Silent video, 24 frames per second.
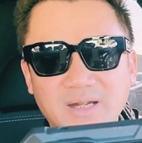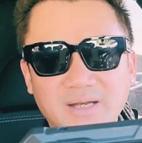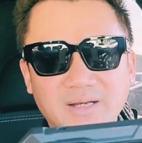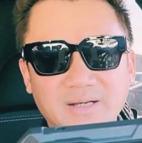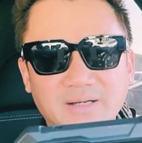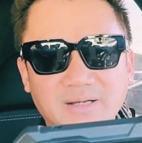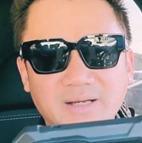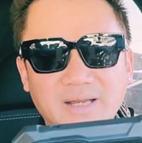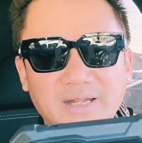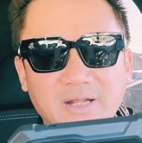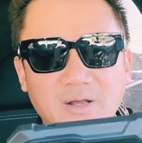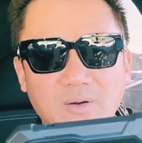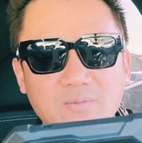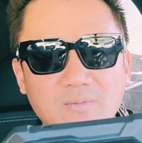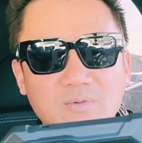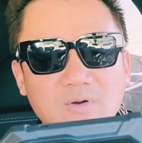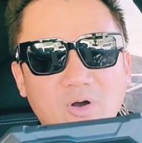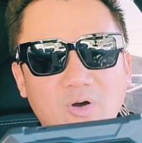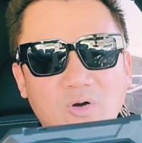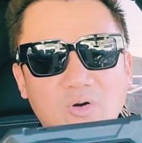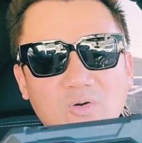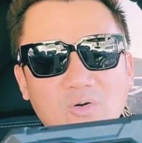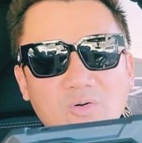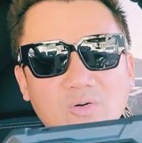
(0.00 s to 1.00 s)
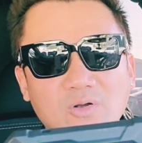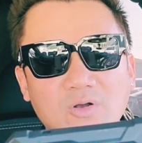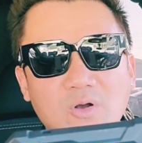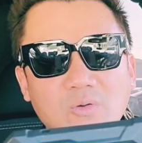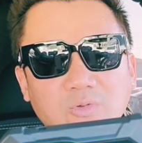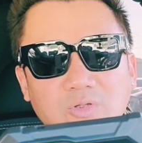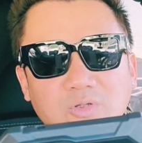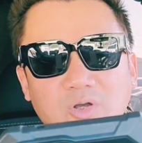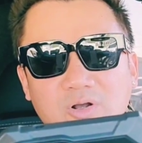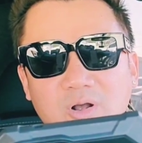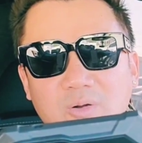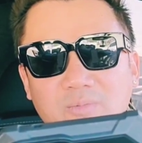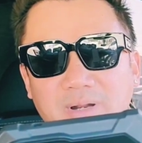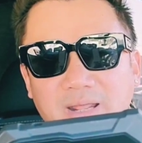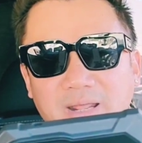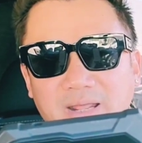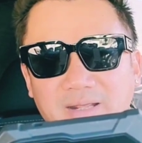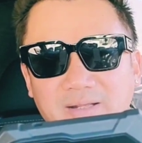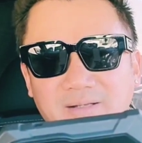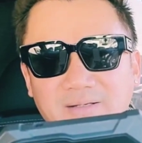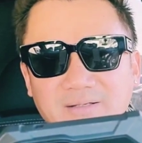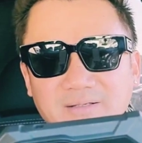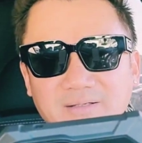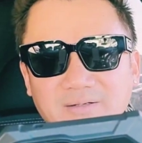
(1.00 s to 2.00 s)
Đi ủng hộ cùng tôi không
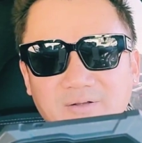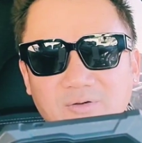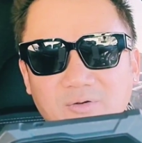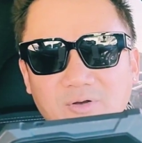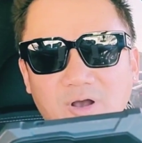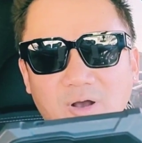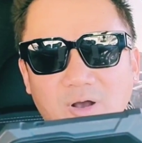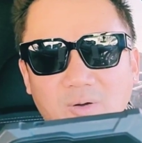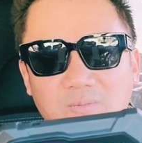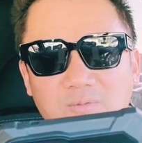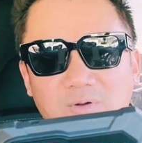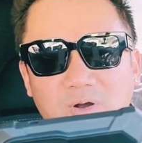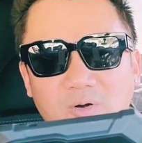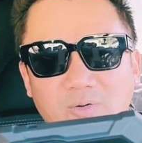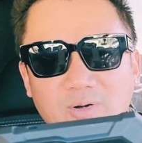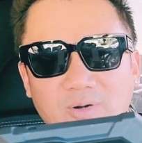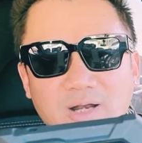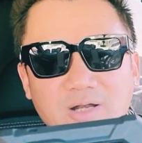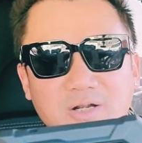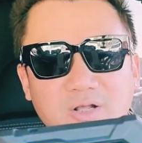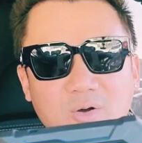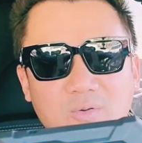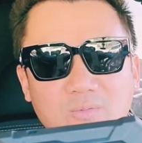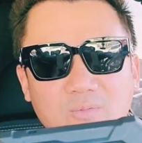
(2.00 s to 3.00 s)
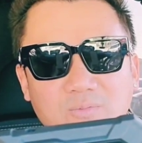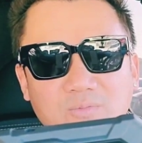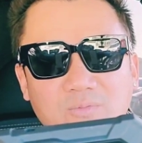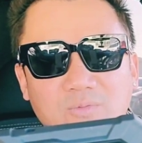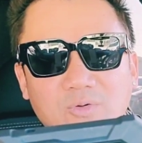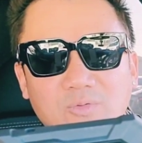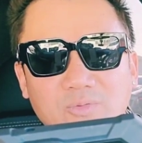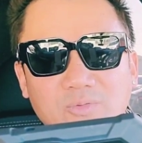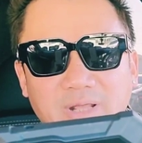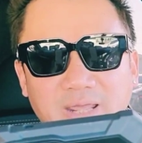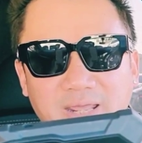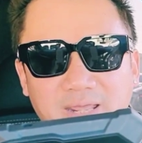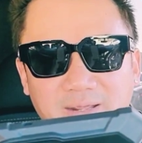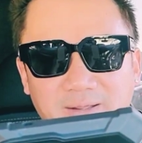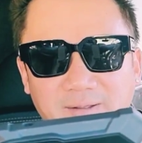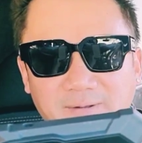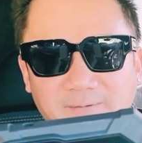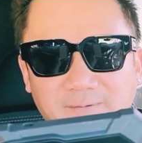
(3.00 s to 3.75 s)
nè. Ủng hộ đến cùng luôn nhé.